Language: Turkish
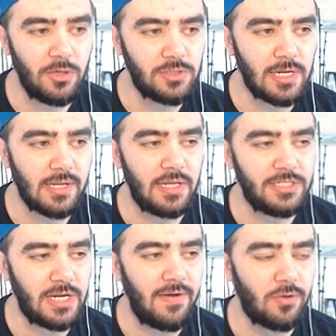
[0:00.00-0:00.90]
ediyoruz
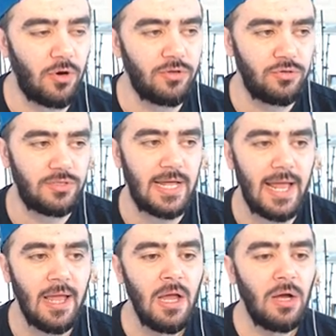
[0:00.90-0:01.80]
arkadaşlar. Evet gördüğünüz
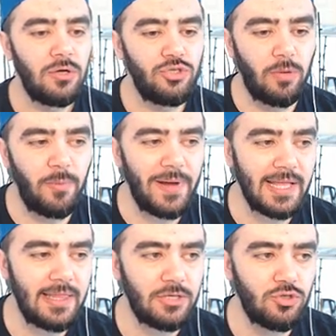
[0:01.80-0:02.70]
üzere combo
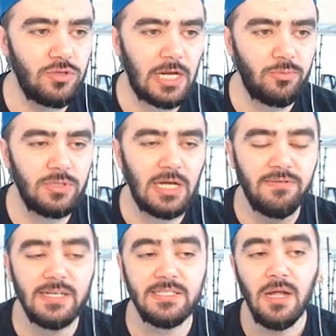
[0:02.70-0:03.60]
paketler şunlar bunlar
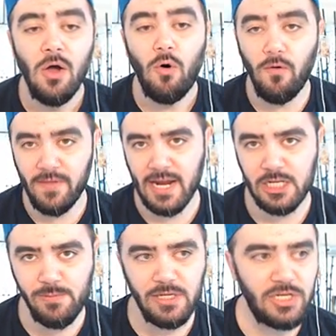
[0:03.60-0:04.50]
var. Onları
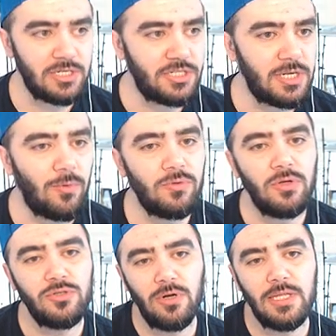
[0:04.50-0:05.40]
açmaya çalışacağım.
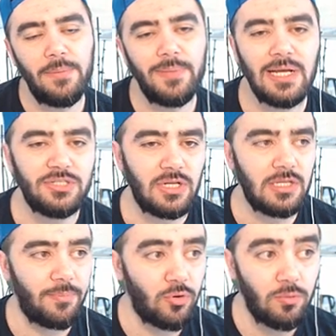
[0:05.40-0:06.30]
Ondan sonra da birkaç
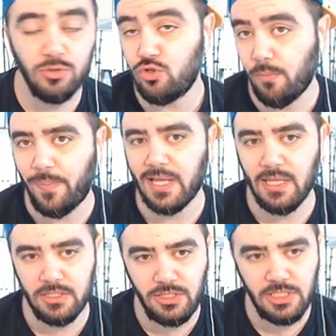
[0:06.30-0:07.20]
tane de promosyon
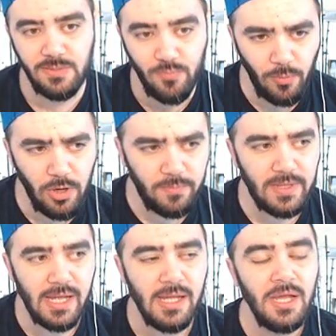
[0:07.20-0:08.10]
paketi açacağız. Bu
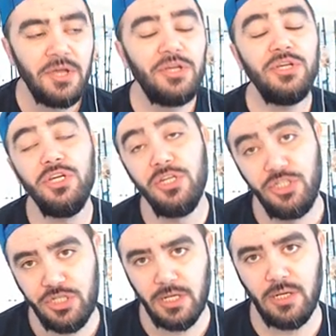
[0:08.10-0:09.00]
bölümde
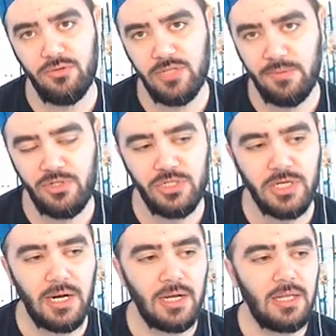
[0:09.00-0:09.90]
İnşallah güzel bir şey
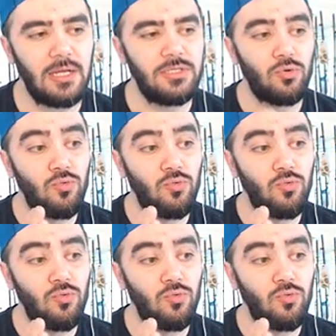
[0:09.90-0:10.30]
çıkar arkadaşlar.